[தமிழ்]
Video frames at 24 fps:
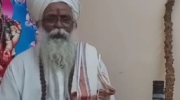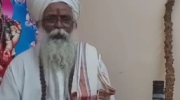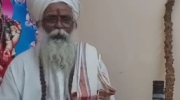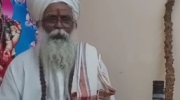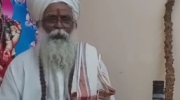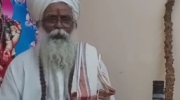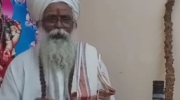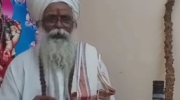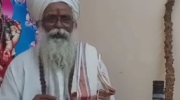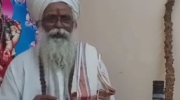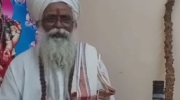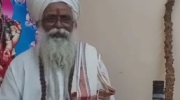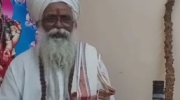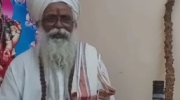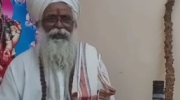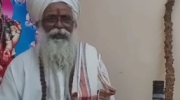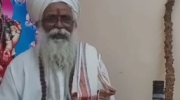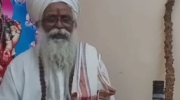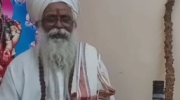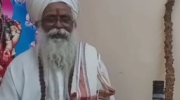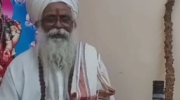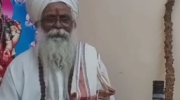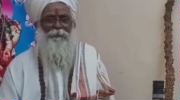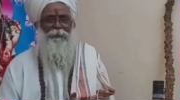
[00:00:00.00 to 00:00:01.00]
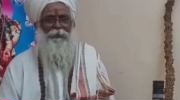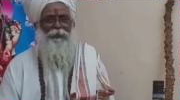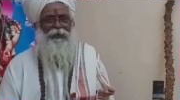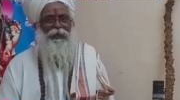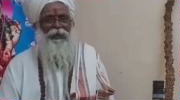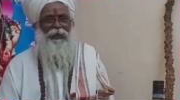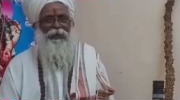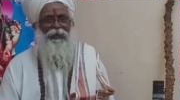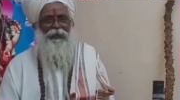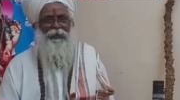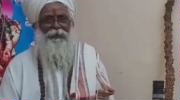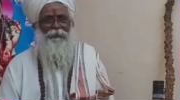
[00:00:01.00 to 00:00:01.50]
ஒவ்வொரு செயலுக்கு
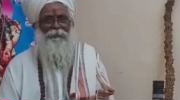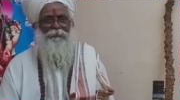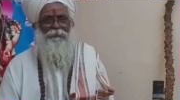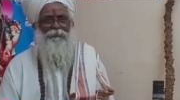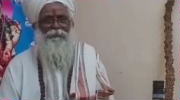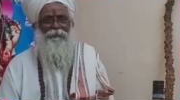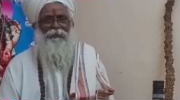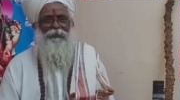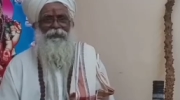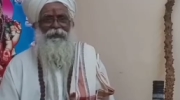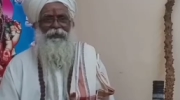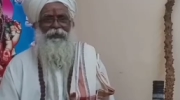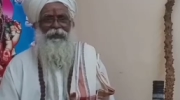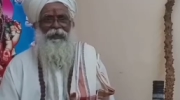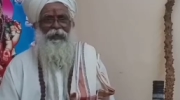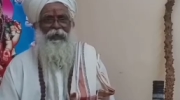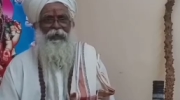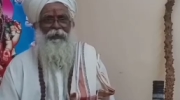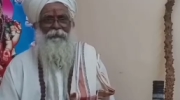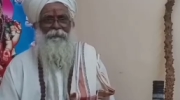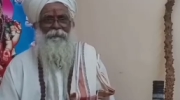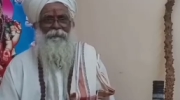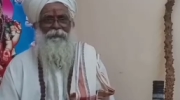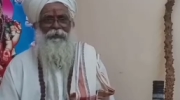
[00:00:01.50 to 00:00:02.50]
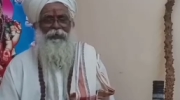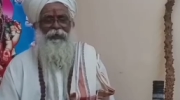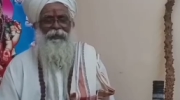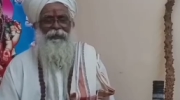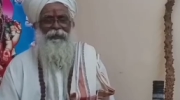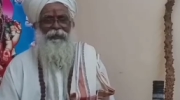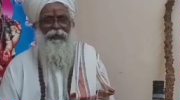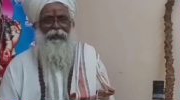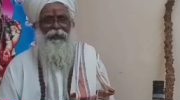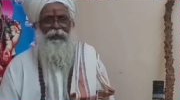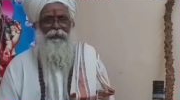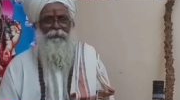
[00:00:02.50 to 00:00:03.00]
பின்னாலேயும் நாம்
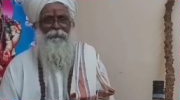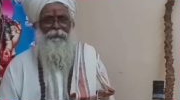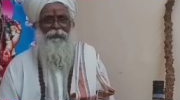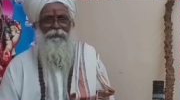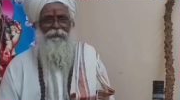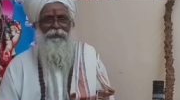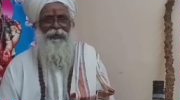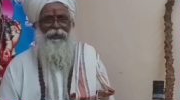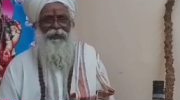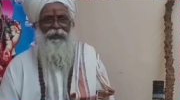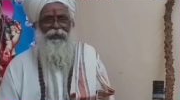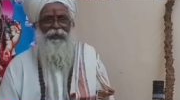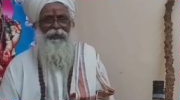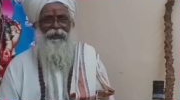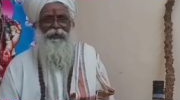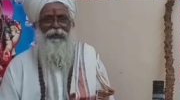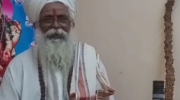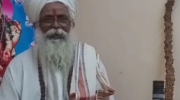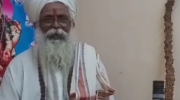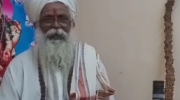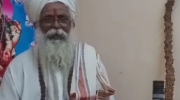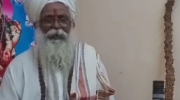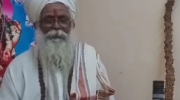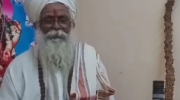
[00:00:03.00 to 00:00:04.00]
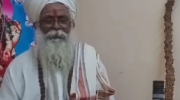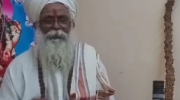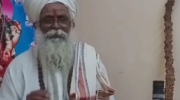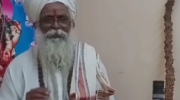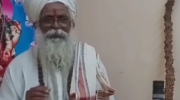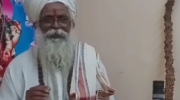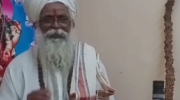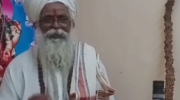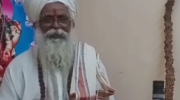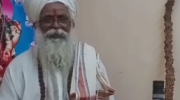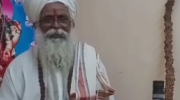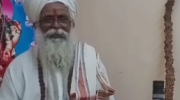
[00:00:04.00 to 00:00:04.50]
அந்த கர்ம வினையை
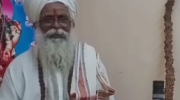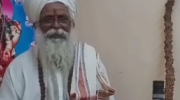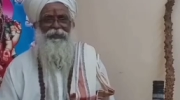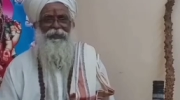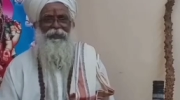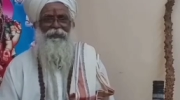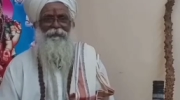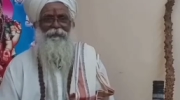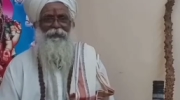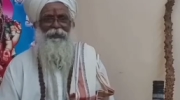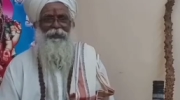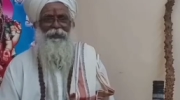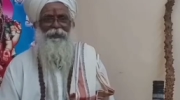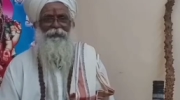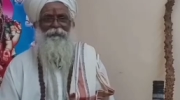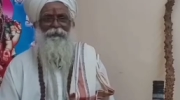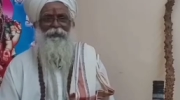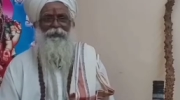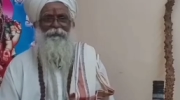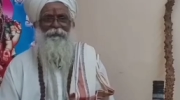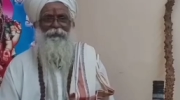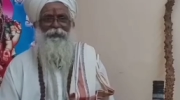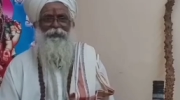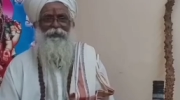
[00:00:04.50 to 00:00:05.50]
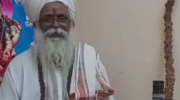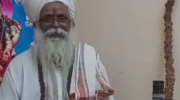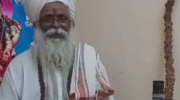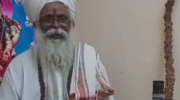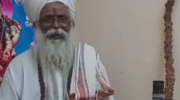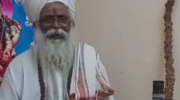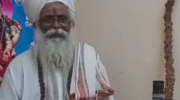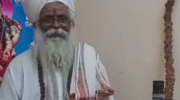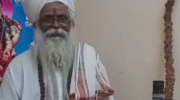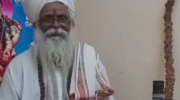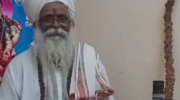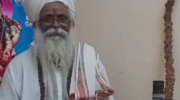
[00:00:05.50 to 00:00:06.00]
அனுபவித்தே தீர வேண்டும்
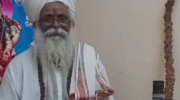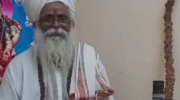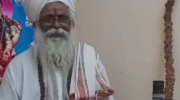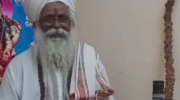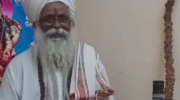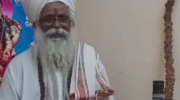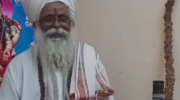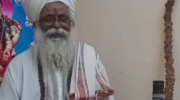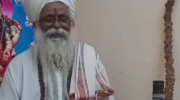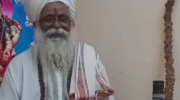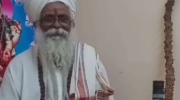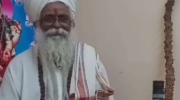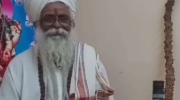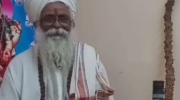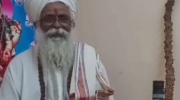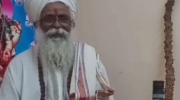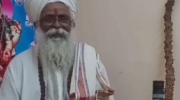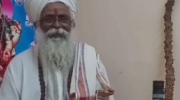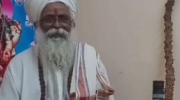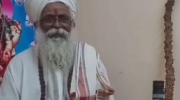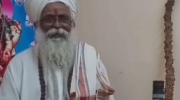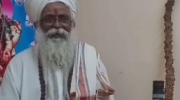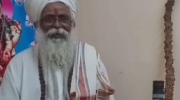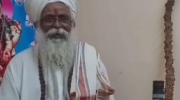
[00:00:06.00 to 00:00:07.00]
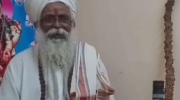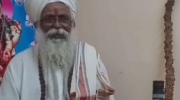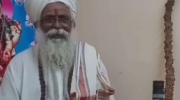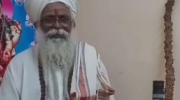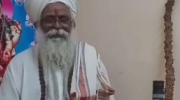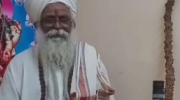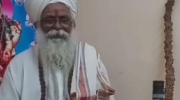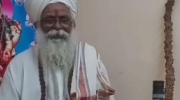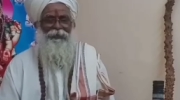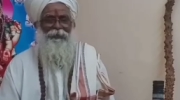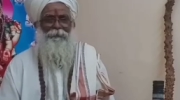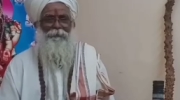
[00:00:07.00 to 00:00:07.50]
என்பதுதான் விதி
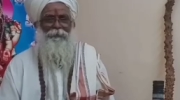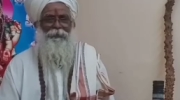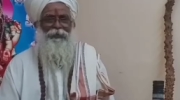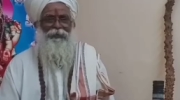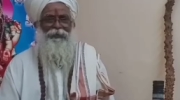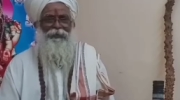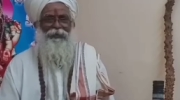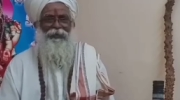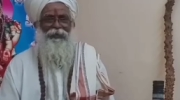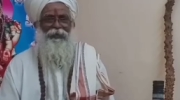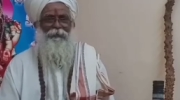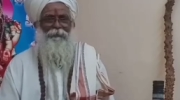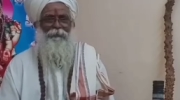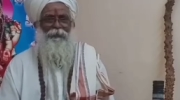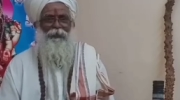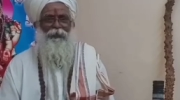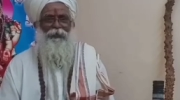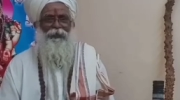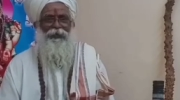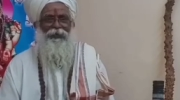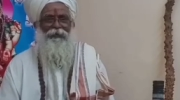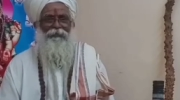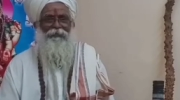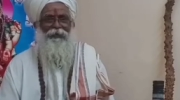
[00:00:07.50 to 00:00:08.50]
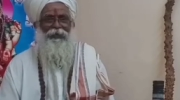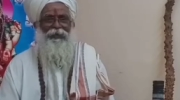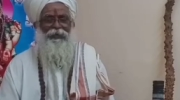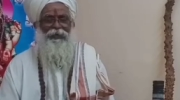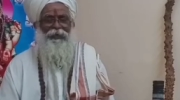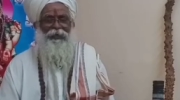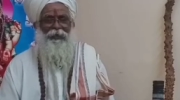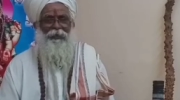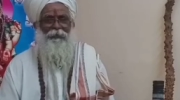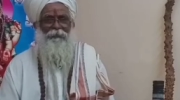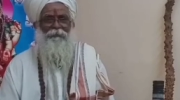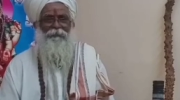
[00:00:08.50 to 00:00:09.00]
அந்த விதிப்படி தான் நம்மளுடைய
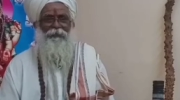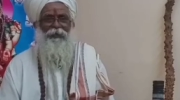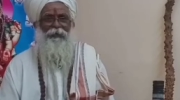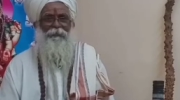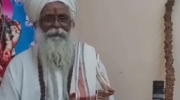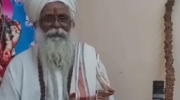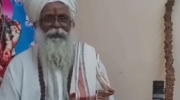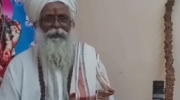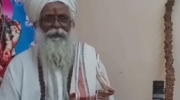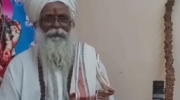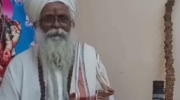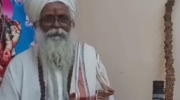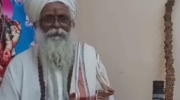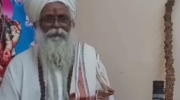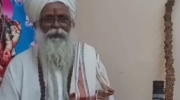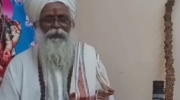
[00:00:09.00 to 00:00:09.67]
வாழ்க்கையும் அமையும்